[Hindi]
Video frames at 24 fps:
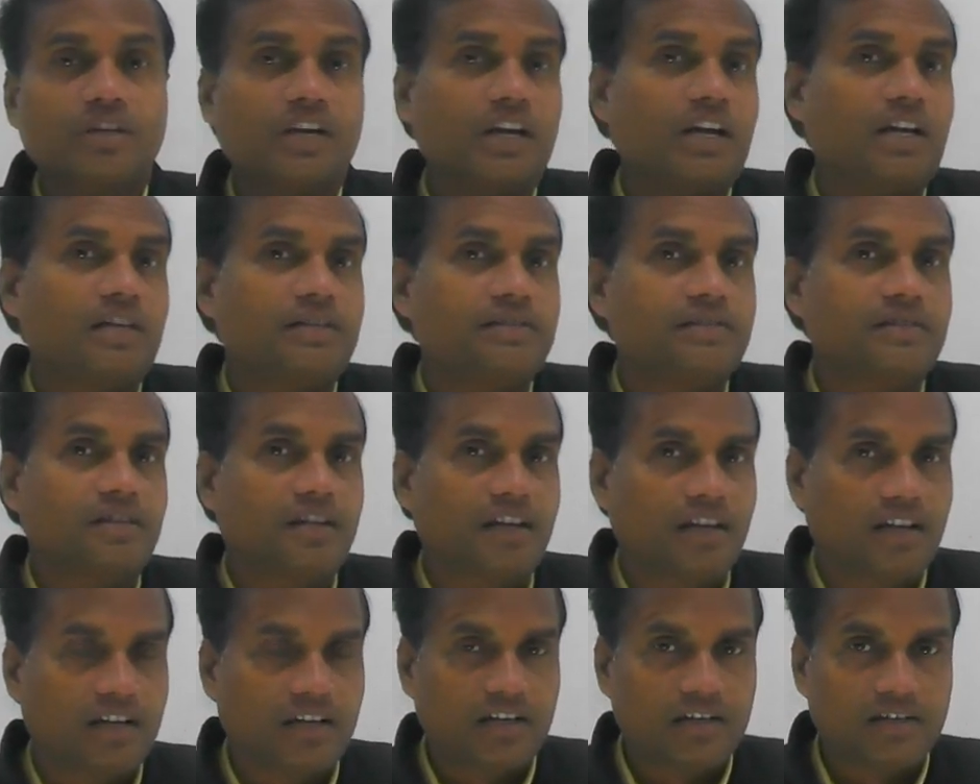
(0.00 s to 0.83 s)
क्या आंसर
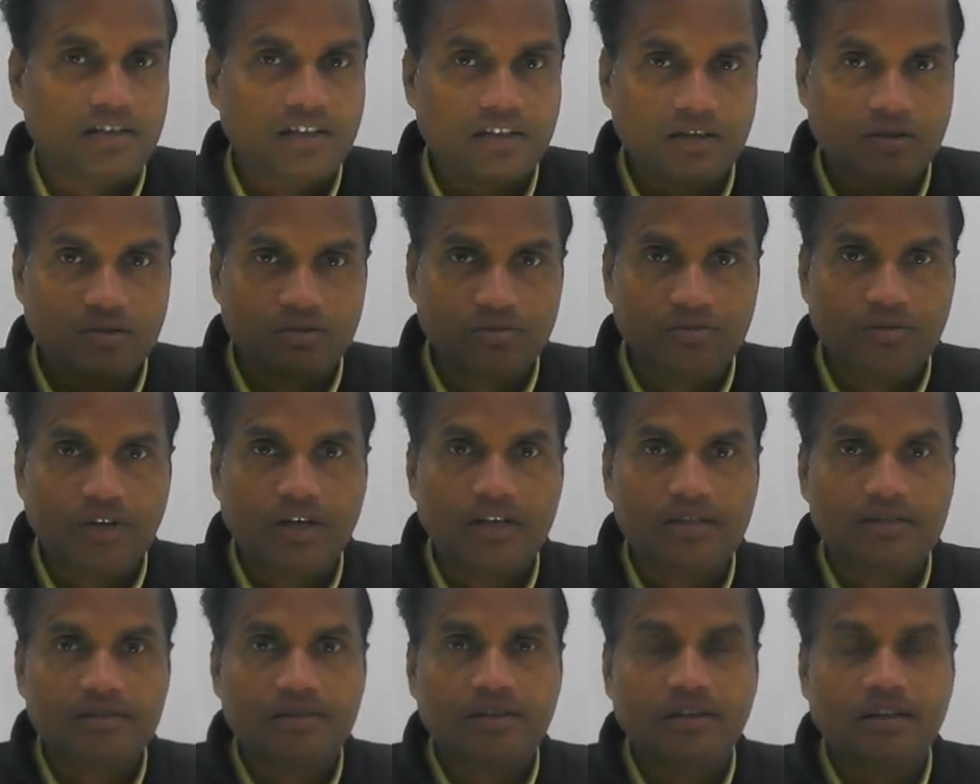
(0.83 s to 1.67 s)
आएगा ये दो
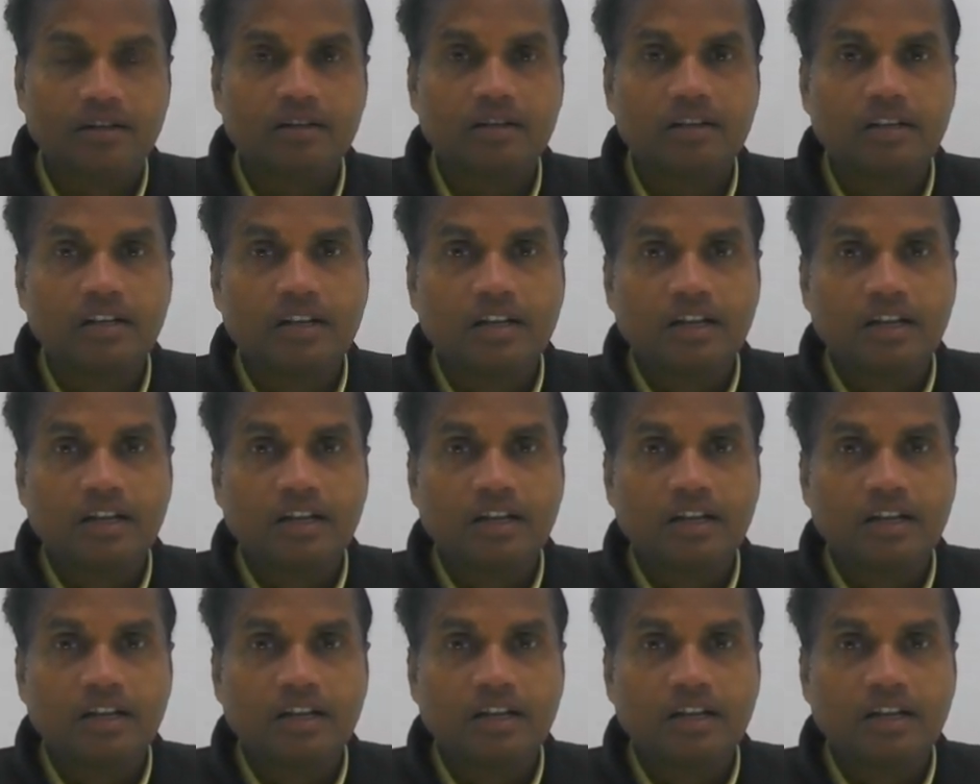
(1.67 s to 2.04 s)
आंसर